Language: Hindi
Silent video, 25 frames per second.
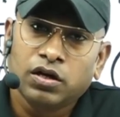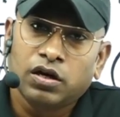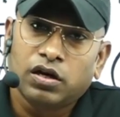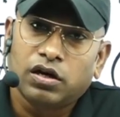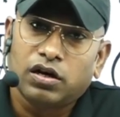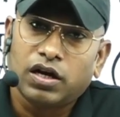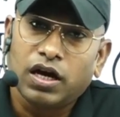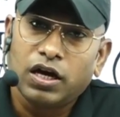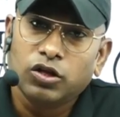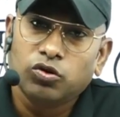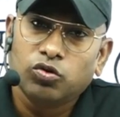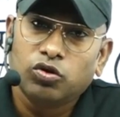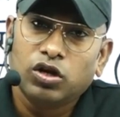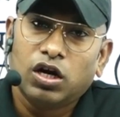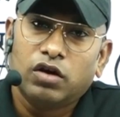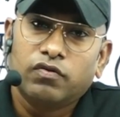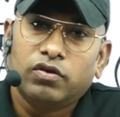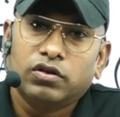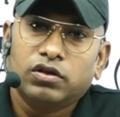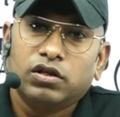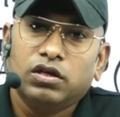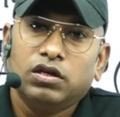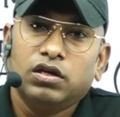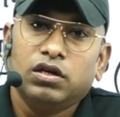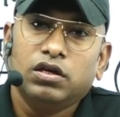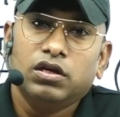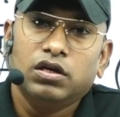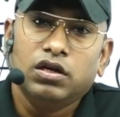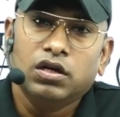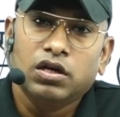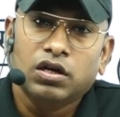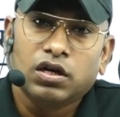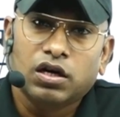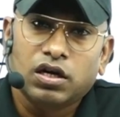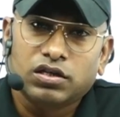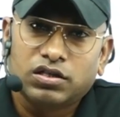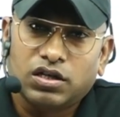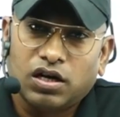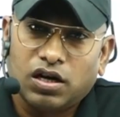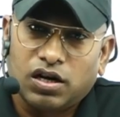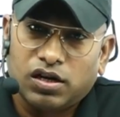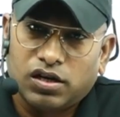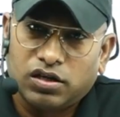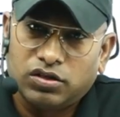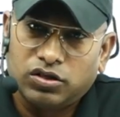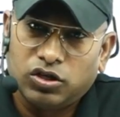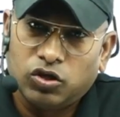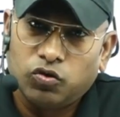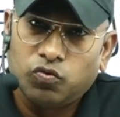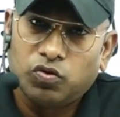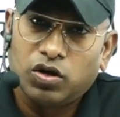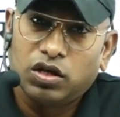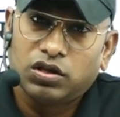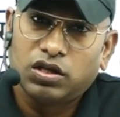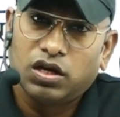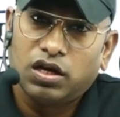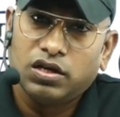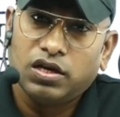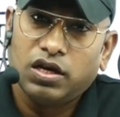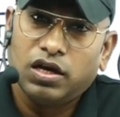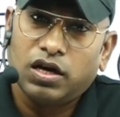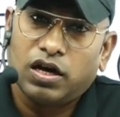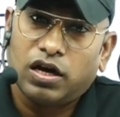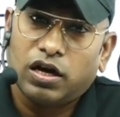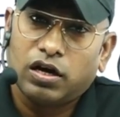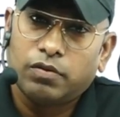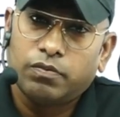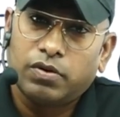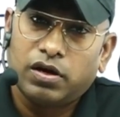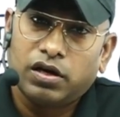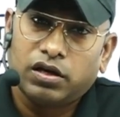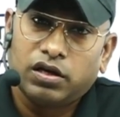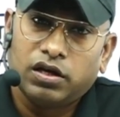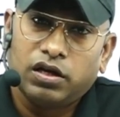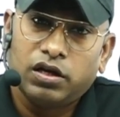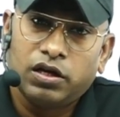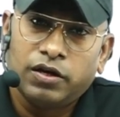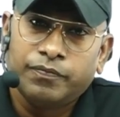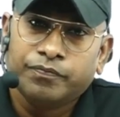रानी दुर्गावती का संघर्ष किससे हुआ था ये अकबर के